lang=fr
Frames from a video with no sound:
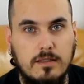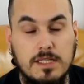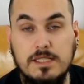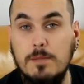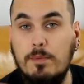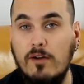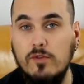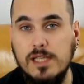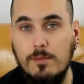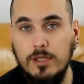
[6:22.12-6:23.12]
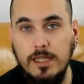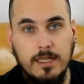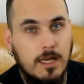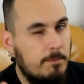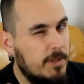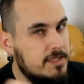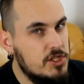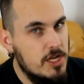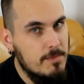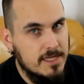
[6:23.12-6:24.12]
N'hésitez pas à vous abonner et à
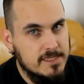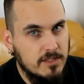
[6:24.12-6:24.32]
partager un max cette